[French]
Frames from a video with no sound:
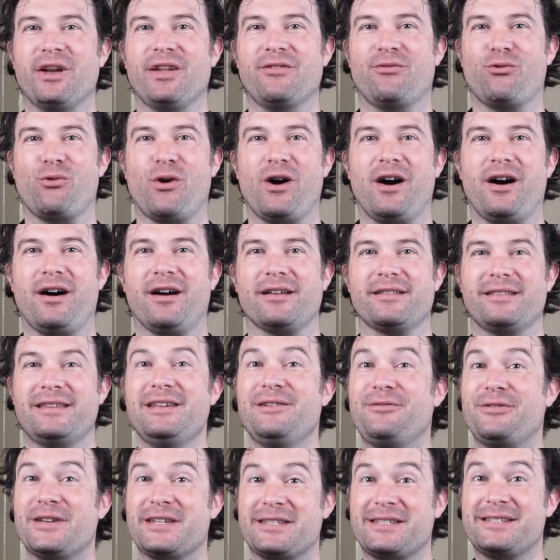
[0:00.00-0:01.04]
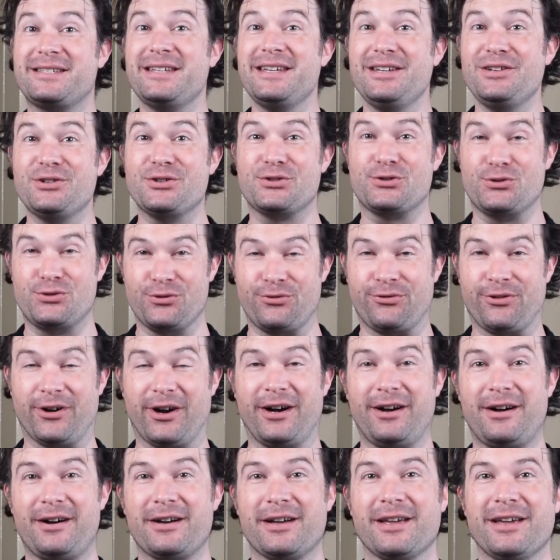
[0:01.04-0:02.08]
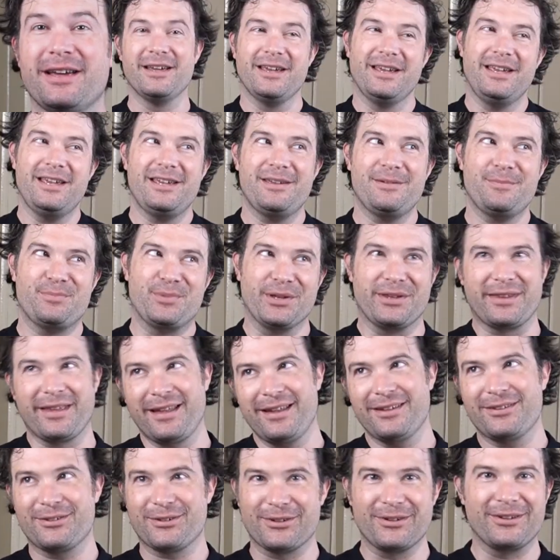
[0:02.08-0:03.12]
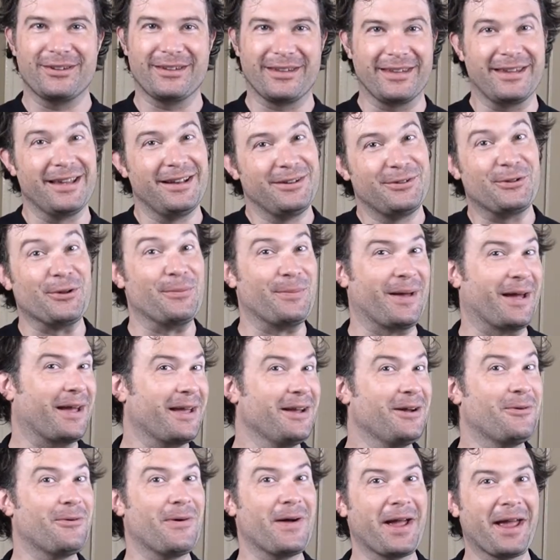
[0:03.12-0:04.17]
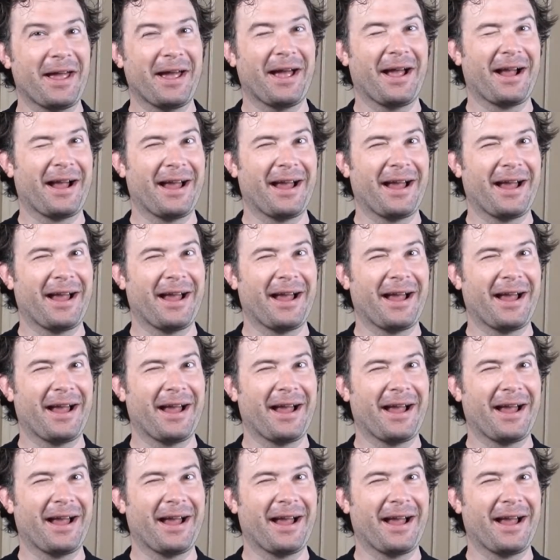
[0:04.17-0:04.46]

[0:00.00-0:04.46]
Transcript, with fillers: voir des vestiges du fort et peut-être quelques maringouins.